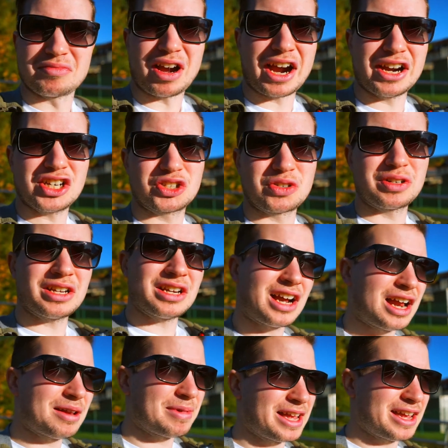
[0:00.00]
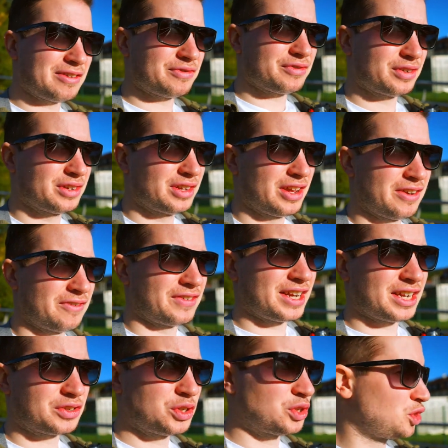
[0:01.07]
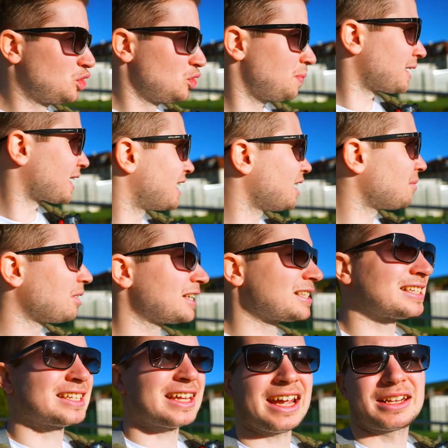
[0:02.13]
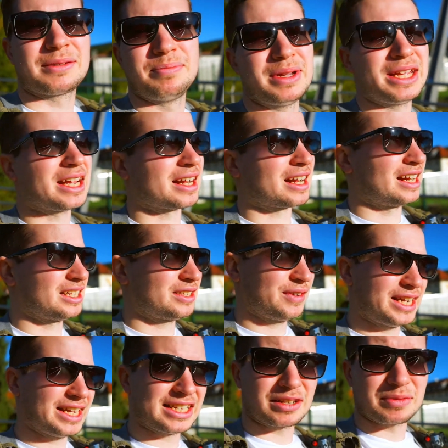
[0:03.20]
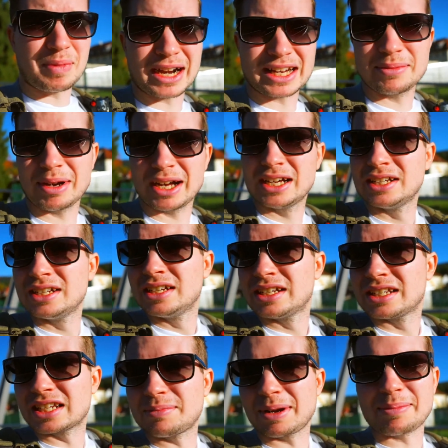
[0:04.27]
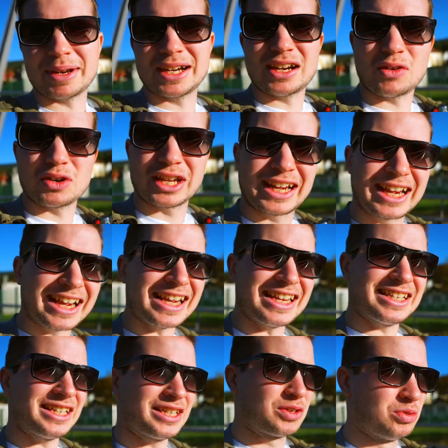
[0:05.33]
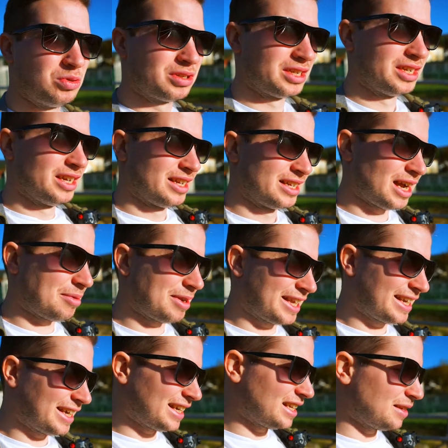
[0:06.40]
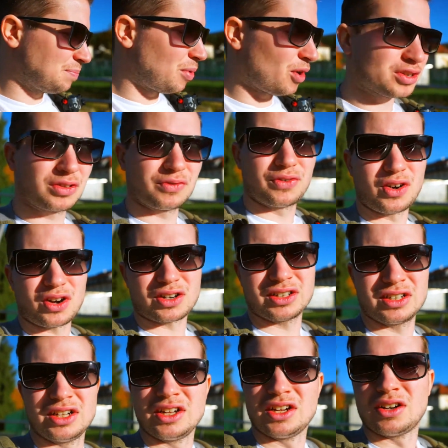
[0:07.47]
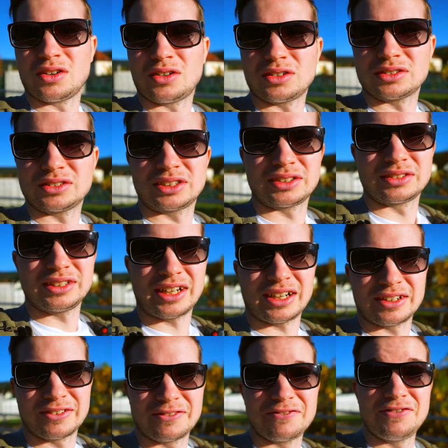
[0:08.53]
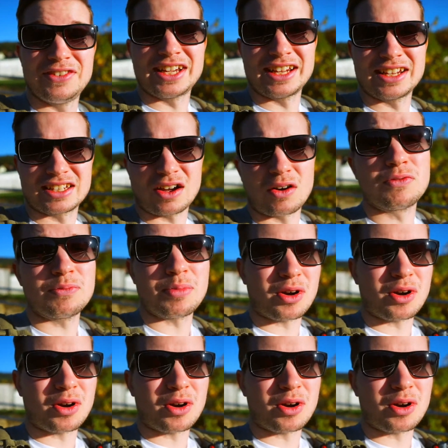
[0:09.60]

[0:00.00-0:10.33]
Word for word: eine Stunde, halb elf. Wäre natürlich super geil, aber es ist echt mega geiles Wetter. Es macht immer, das macht meine Laune richtig gut. Da habe ich richtig Bock zu vloggen. Und ja, wir gehen jetzt auf den